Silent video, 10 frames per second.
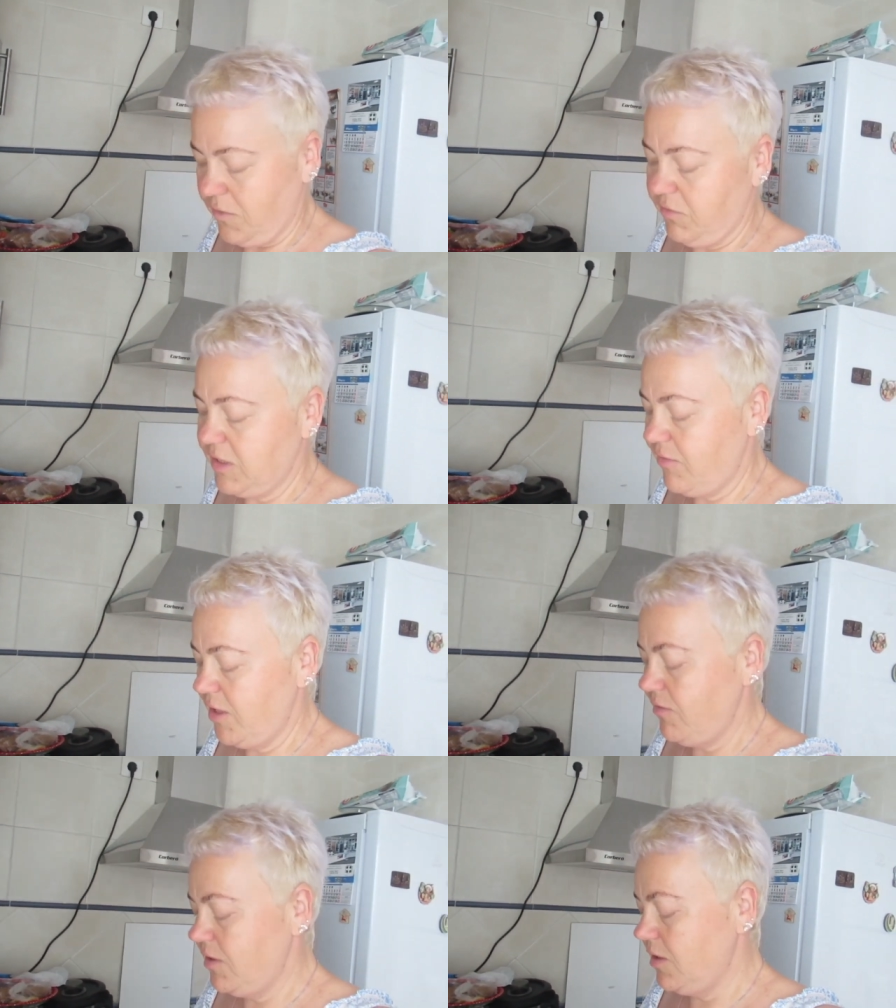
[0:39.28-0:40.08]
А вы
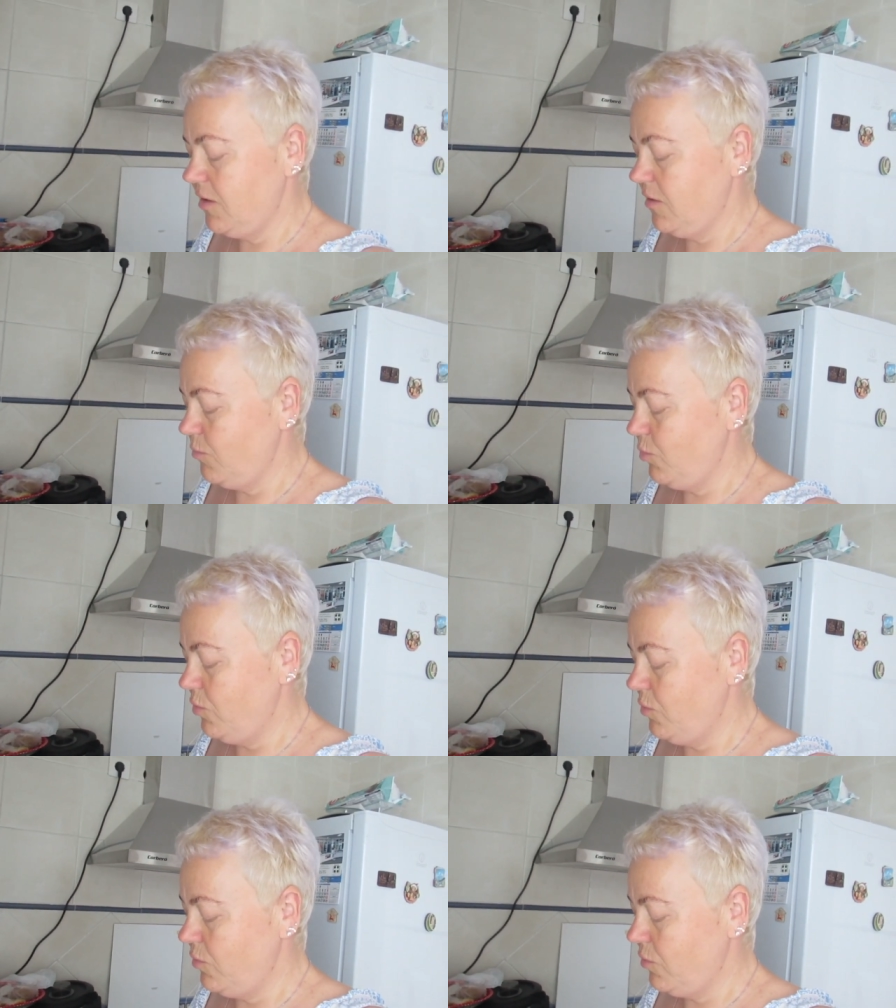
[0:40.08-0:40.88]
завариваете
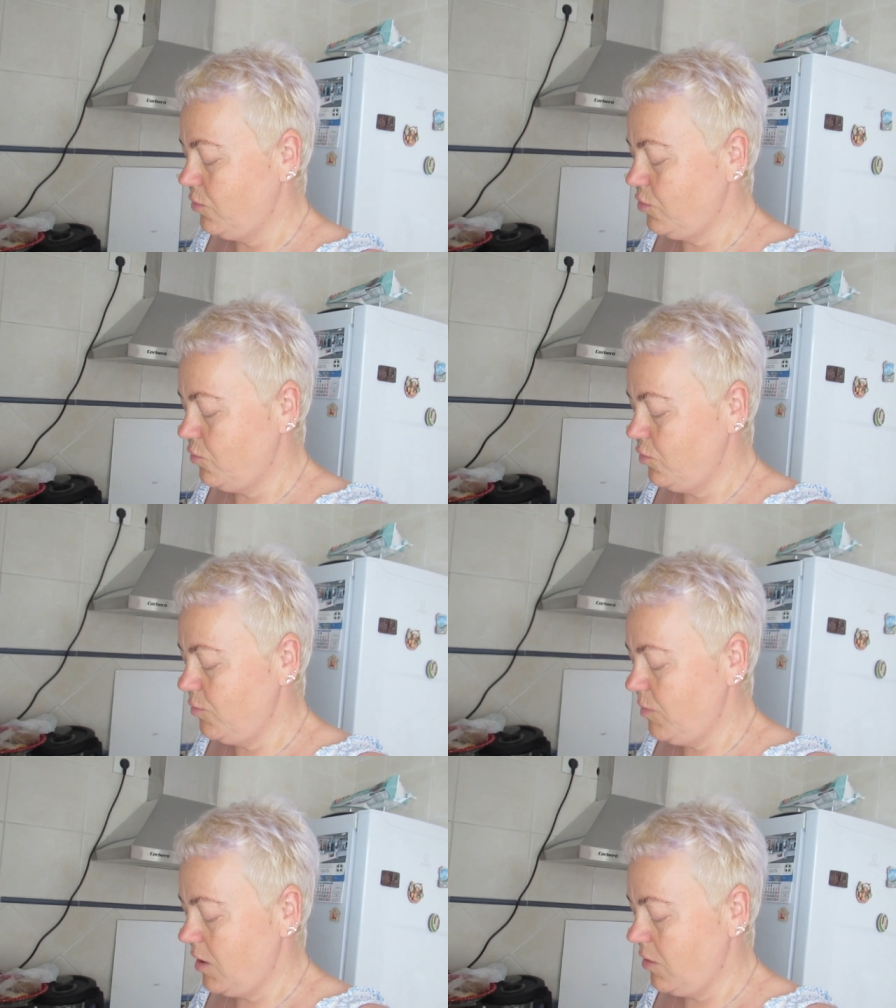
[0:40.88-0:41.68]
э, кускус
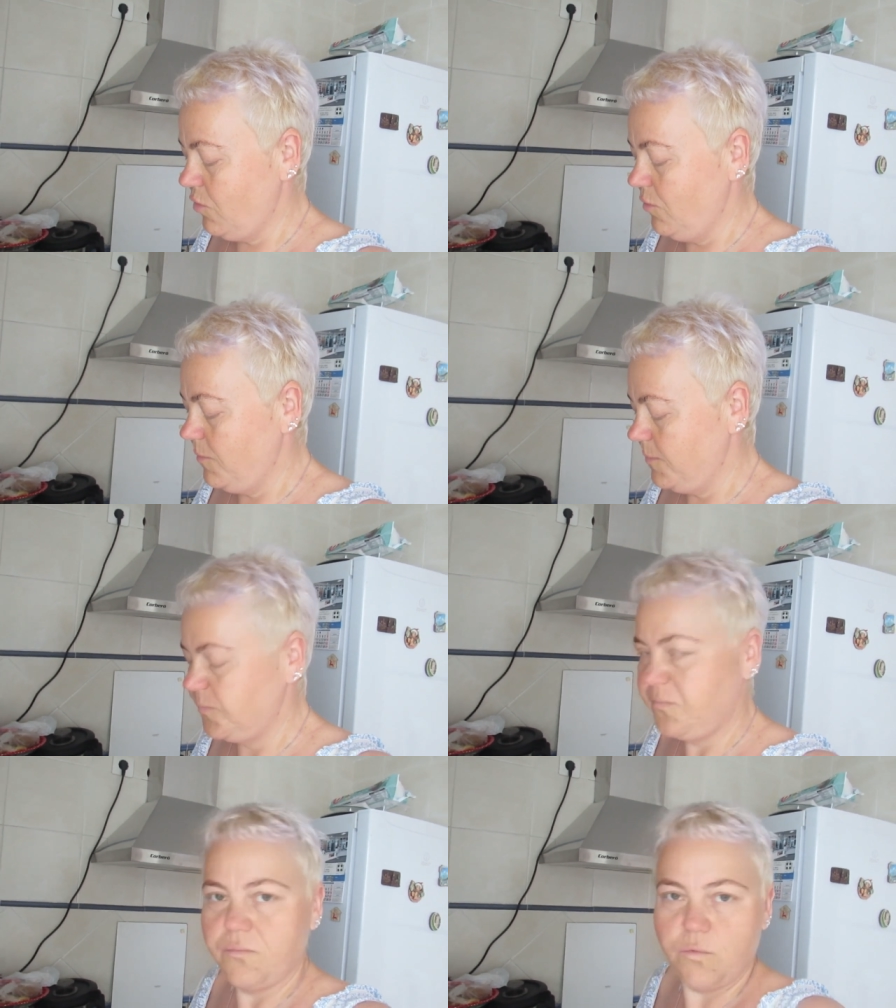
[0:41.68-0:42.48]
с молоком?
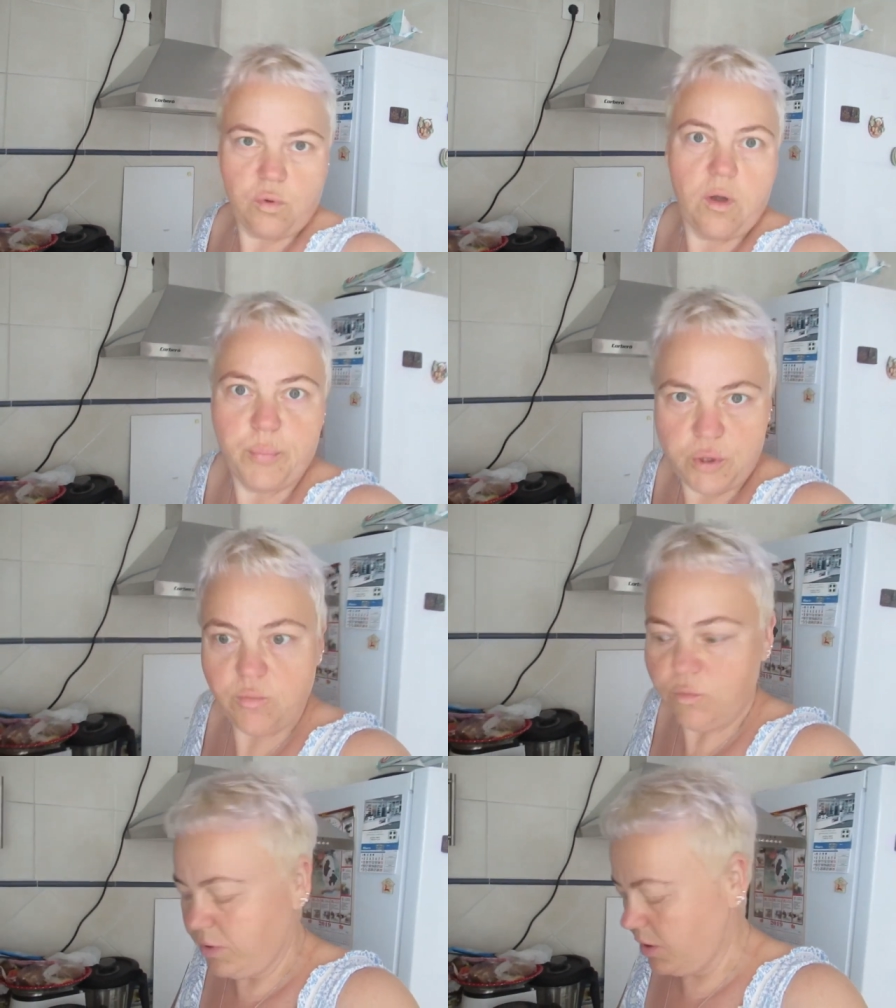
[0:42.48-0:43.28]
Ну, а
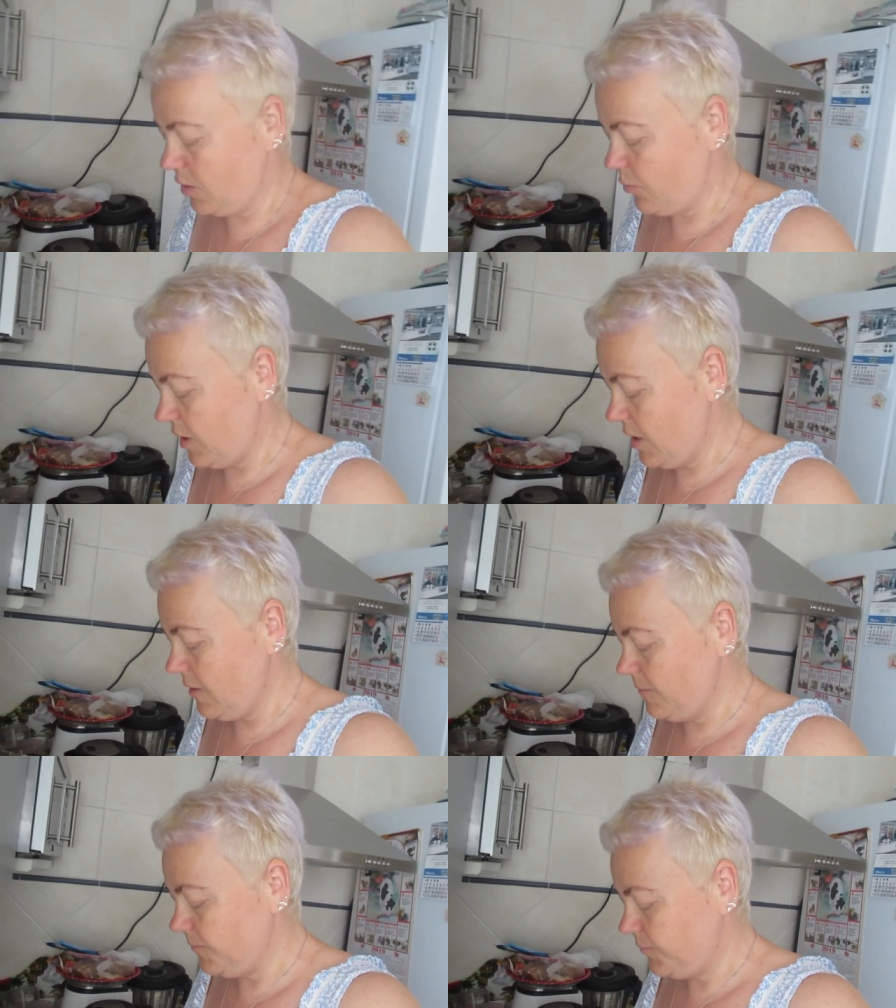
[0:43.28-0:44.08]
почему бы и нет,
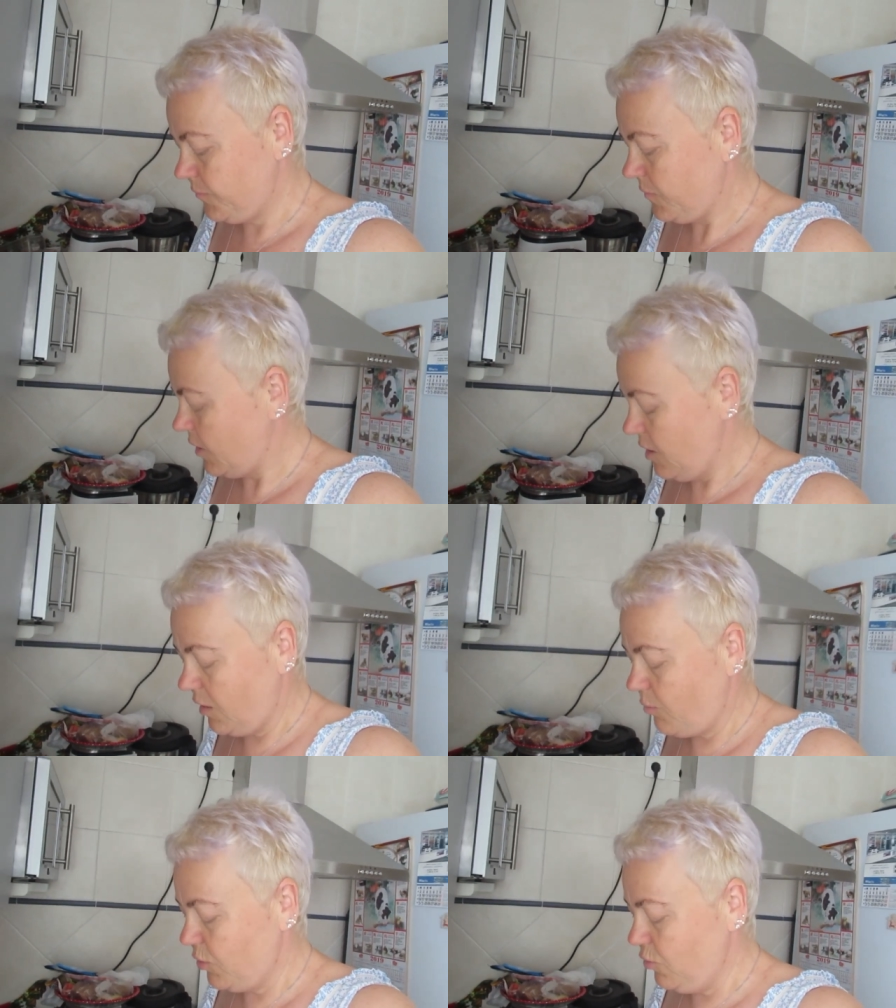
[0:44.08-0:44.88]
правильно? Я
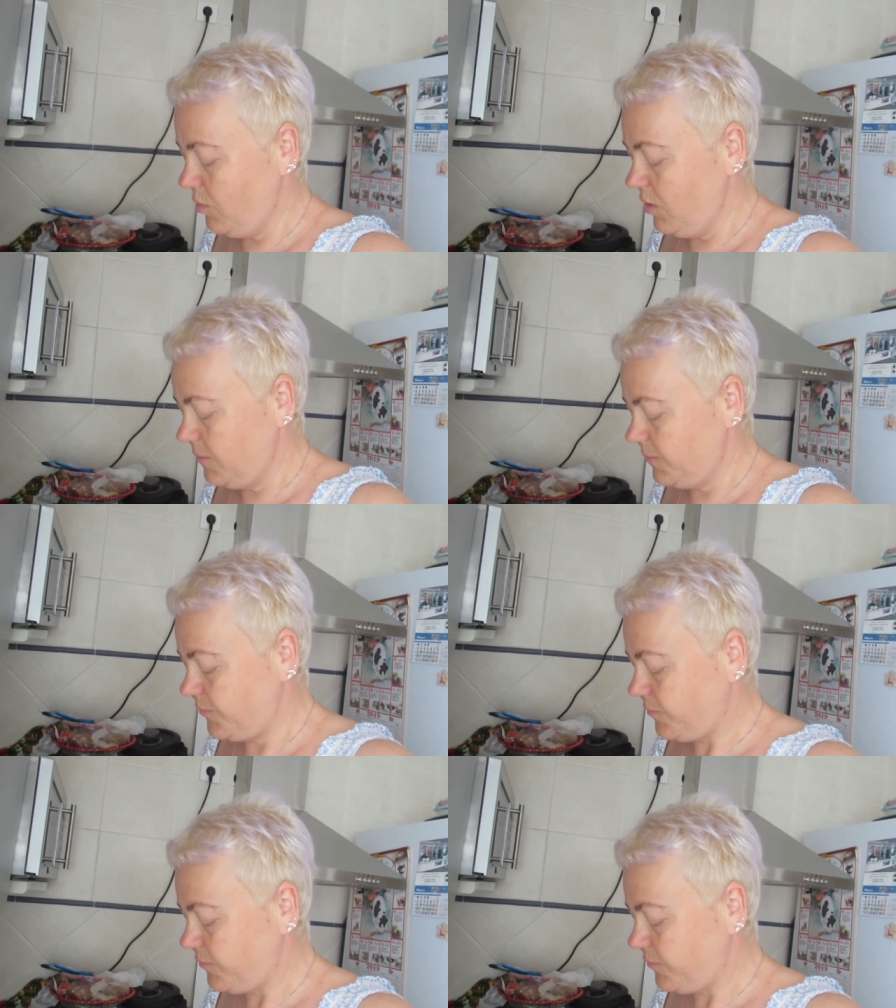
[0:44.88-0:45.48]
так подумала.